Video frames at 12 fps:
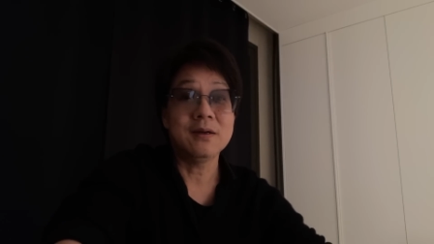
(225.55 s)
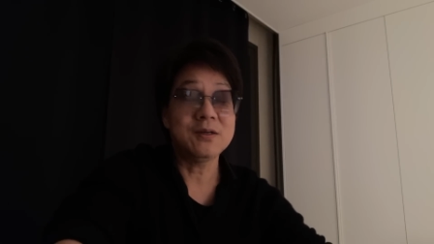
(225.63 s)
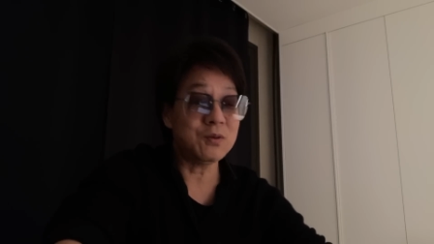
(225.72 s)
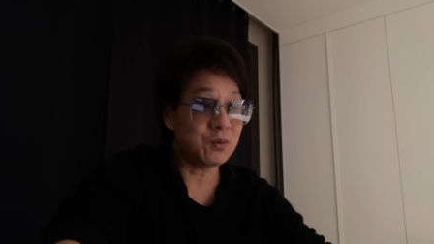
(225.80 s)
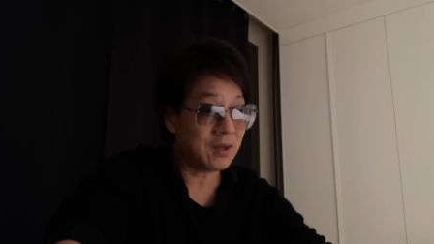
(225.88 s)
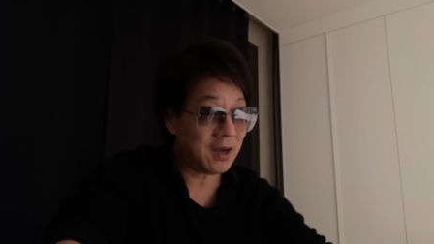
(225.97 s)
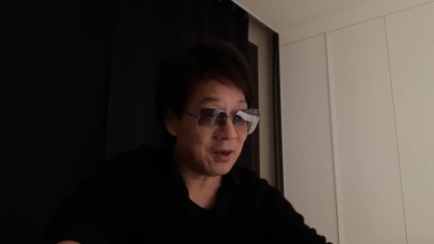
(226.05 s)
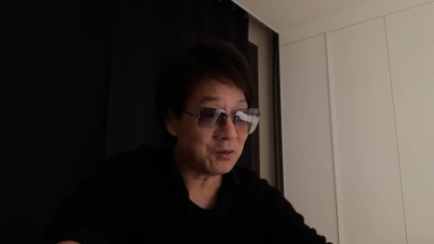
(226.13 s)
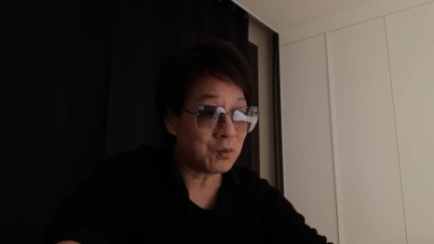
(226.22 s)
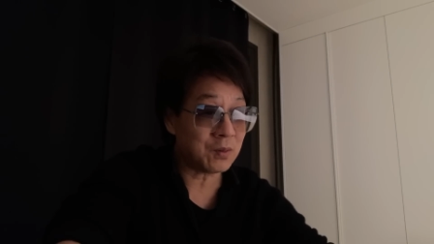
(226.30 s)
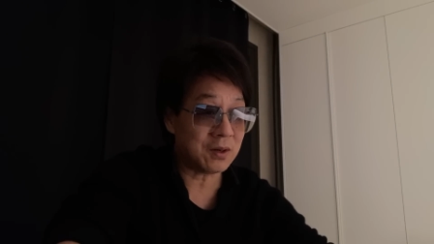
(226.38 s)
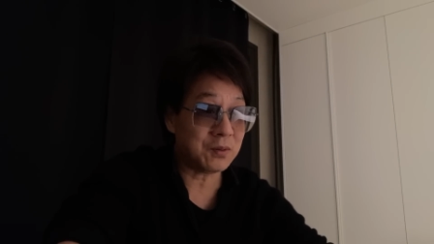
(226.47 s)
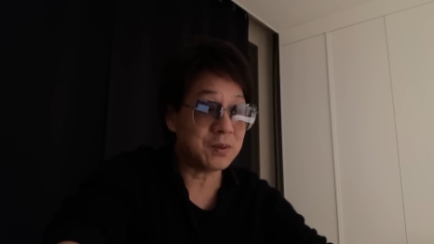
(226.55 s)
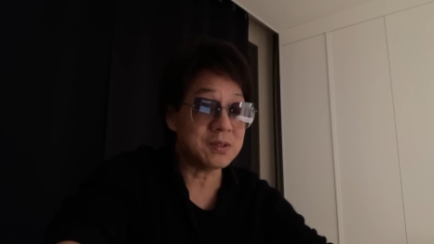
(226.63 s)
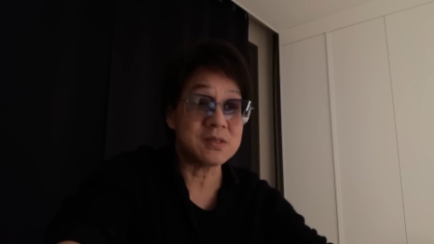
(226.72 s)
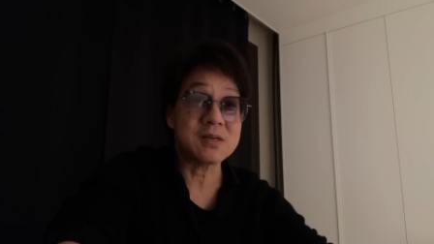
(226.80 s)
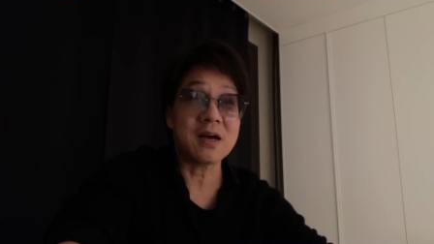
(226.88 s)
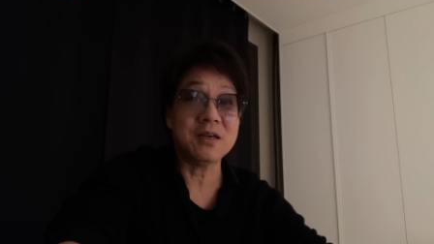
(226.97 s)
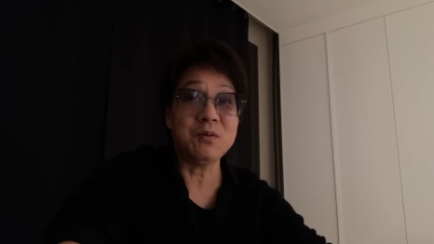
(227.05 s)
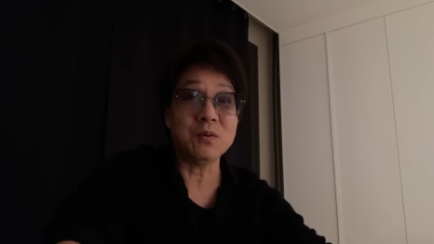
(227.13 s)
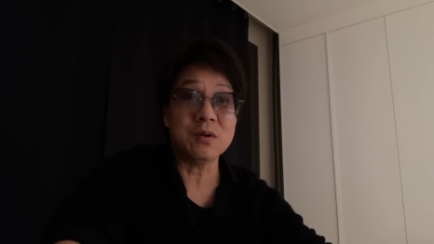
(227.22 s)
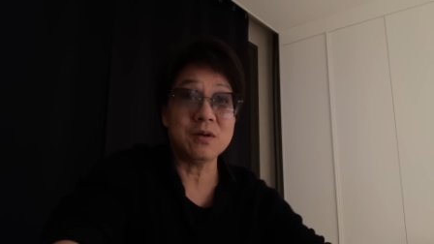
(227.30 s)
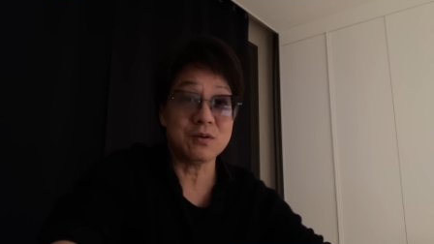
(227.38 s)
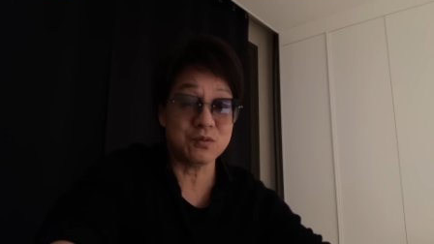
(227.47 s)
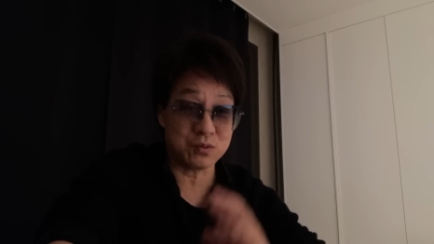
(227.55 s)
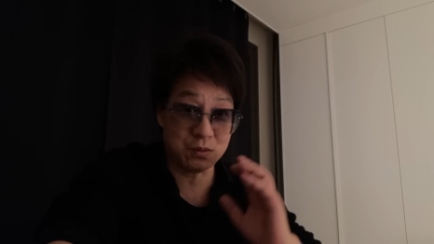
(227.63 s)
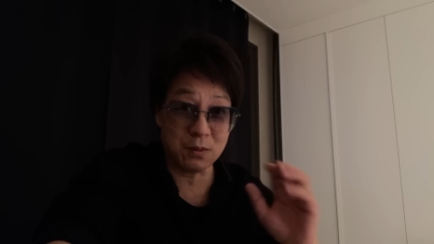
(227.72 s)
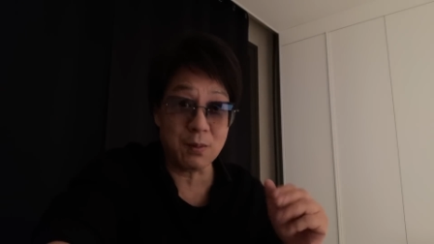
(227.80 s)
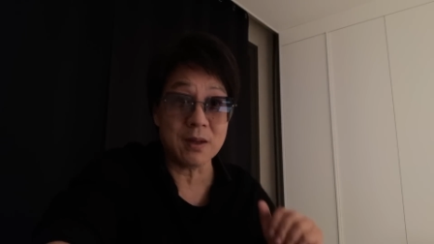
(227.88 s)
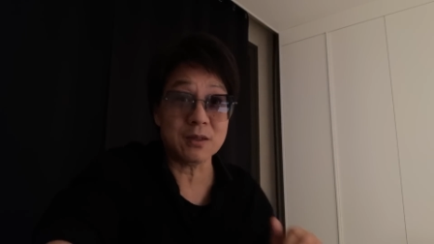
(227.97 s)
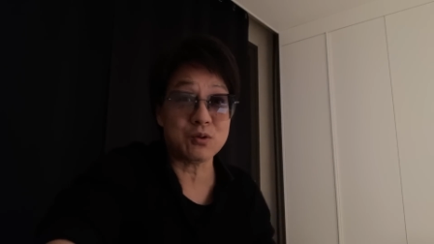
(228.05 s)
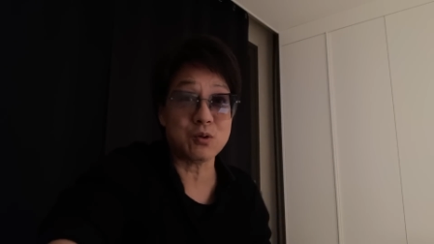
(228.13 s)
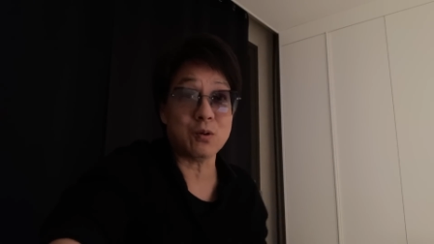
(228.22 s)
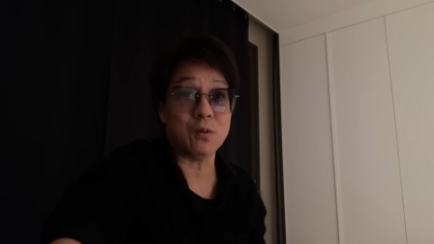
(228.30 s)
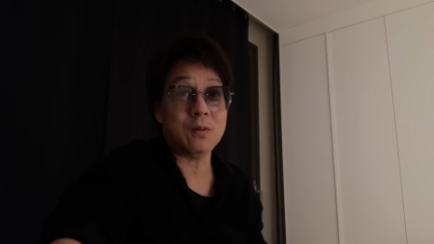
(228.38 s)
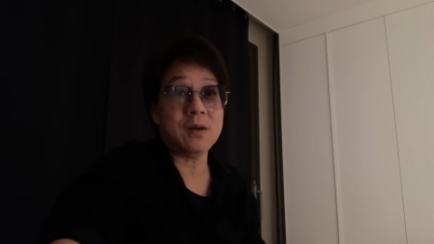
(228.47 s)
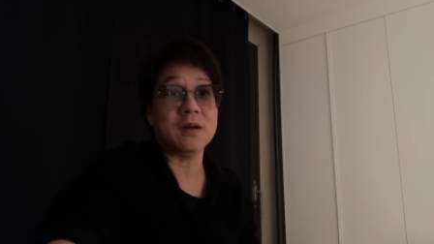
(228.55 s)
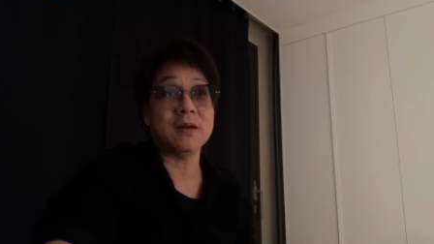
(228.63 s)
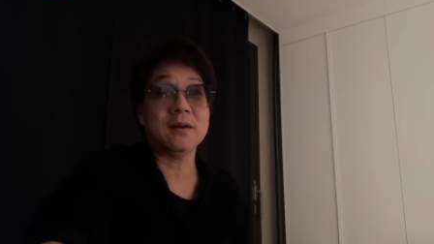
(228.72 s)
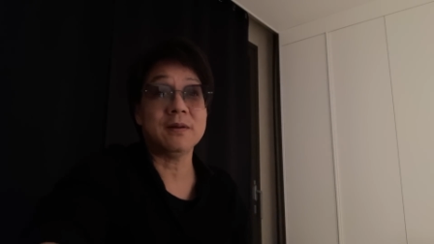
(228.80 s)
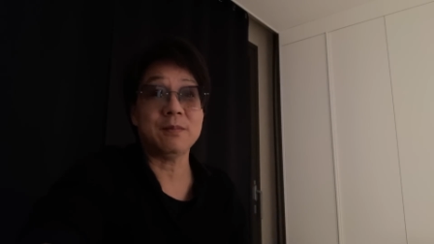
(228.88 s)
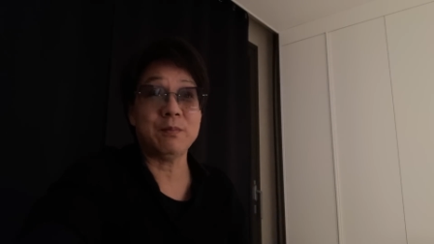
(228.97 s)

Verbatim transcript: 只有两种人会自杀，一种人是绝望的穷人，